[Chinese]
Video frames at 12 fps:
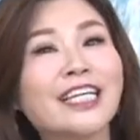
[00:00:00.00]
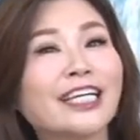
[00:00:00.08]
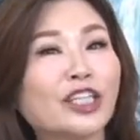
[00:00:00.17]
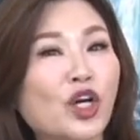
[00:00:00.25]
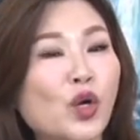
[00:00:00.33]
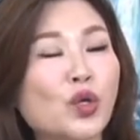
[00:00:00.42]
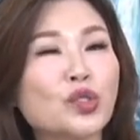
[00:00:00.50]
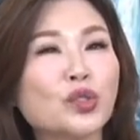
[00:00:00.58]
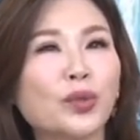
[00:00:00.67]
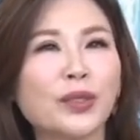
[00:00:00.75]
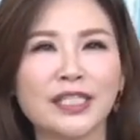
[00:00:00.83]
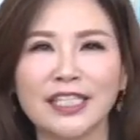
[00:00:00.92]
层的工
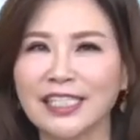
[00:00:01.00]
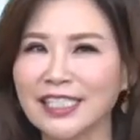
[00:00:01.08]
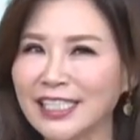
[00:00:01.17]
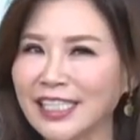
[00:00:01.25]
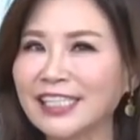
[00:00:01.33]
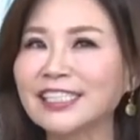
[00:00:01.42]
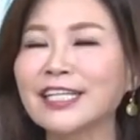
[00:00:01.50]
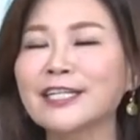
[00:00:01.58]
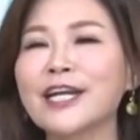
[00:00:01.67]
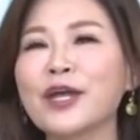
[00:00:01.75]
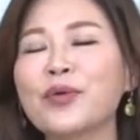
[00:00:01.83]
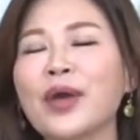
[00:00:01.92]
作，或者你是行
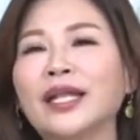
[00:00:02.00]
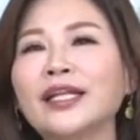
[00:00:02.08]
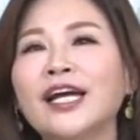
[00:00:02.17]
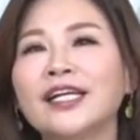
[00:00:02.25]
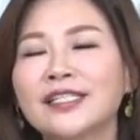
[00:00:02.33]
政人员，